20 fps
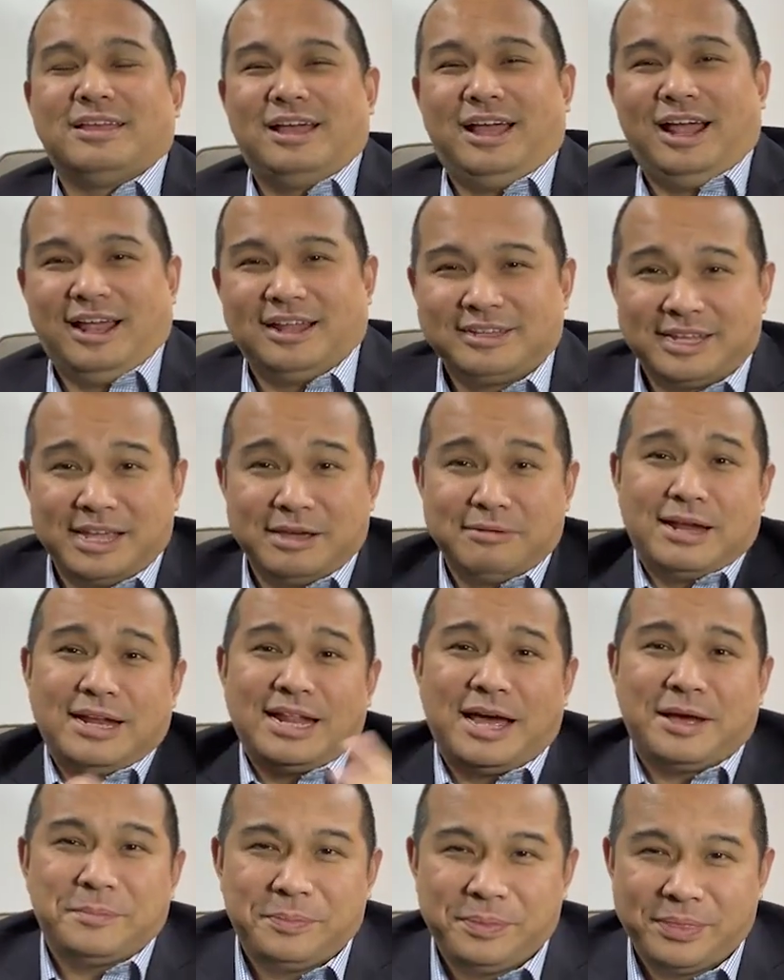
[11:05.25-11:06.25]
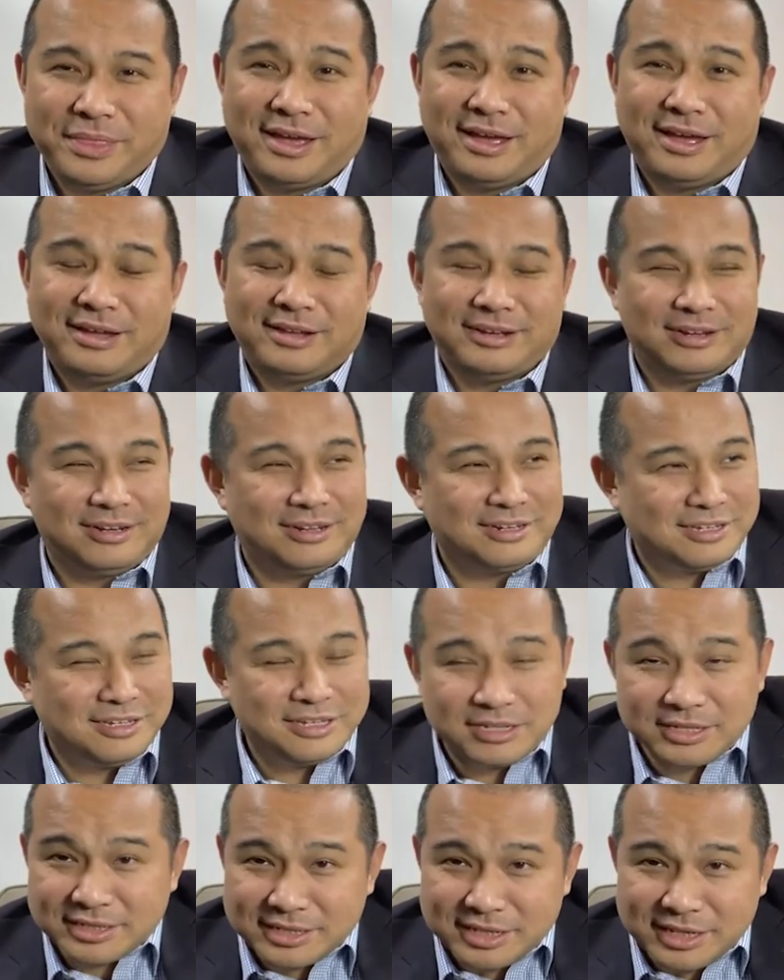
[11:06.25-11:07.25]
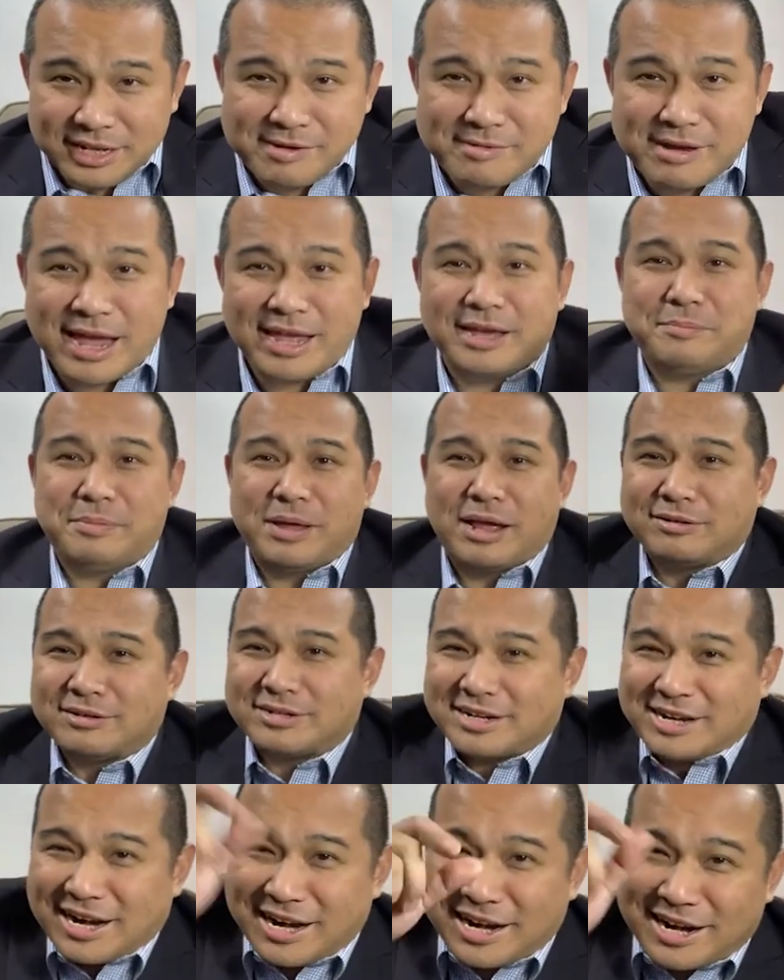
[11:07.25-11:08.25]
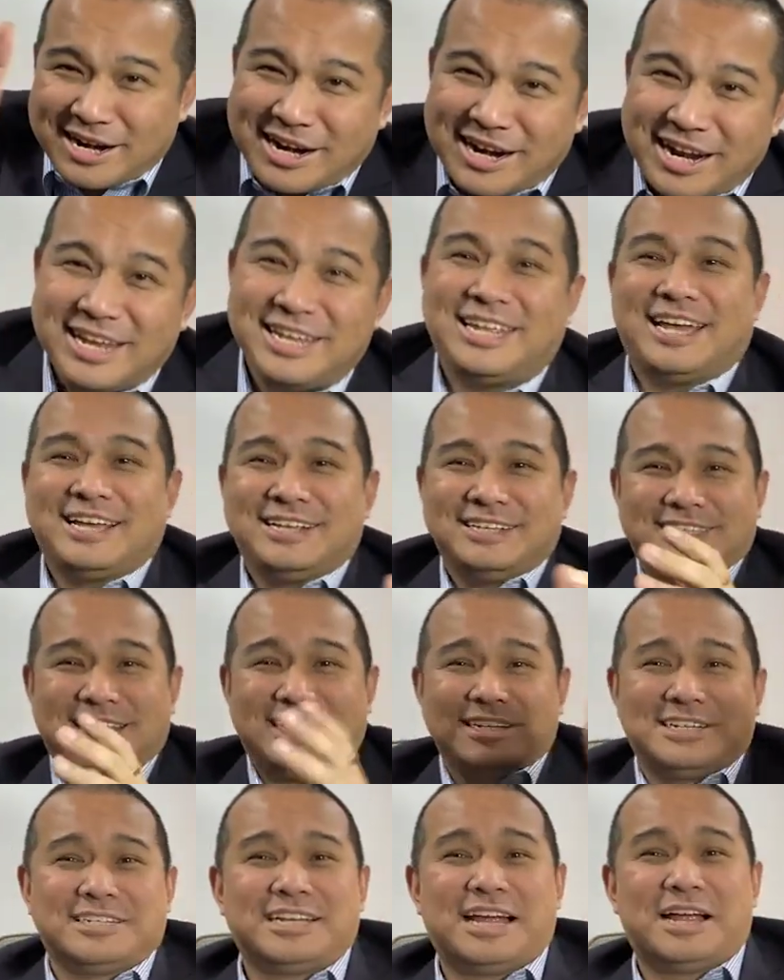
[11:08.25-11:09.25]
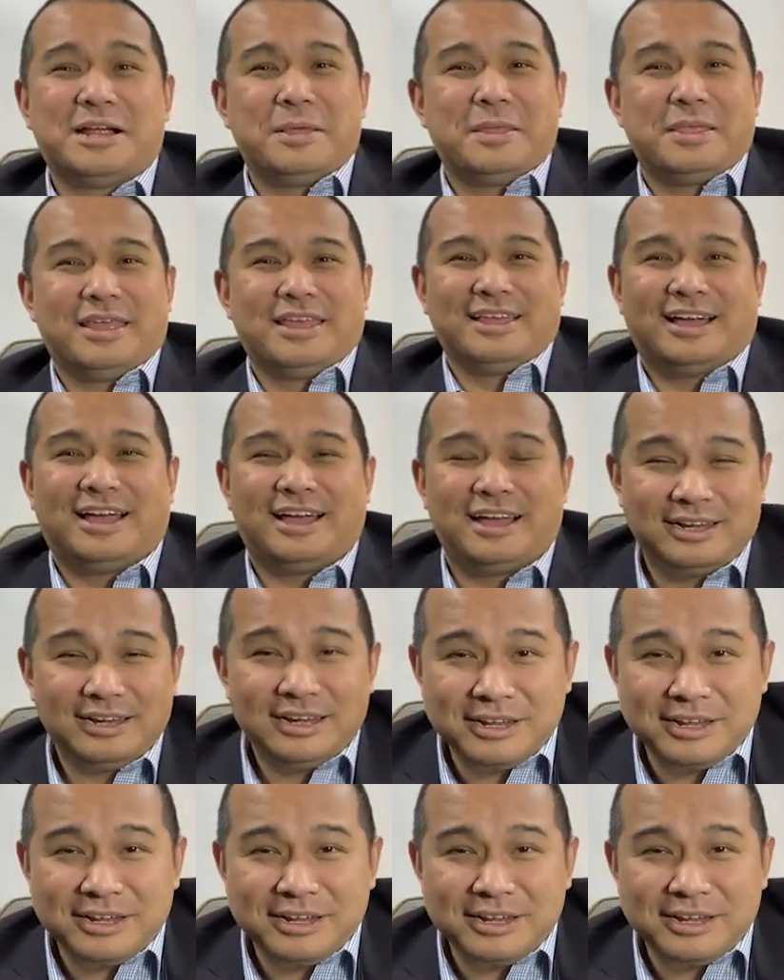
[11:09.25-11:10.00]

啊填完了啊，另外一个办公室哒哒哒一填三十张啊，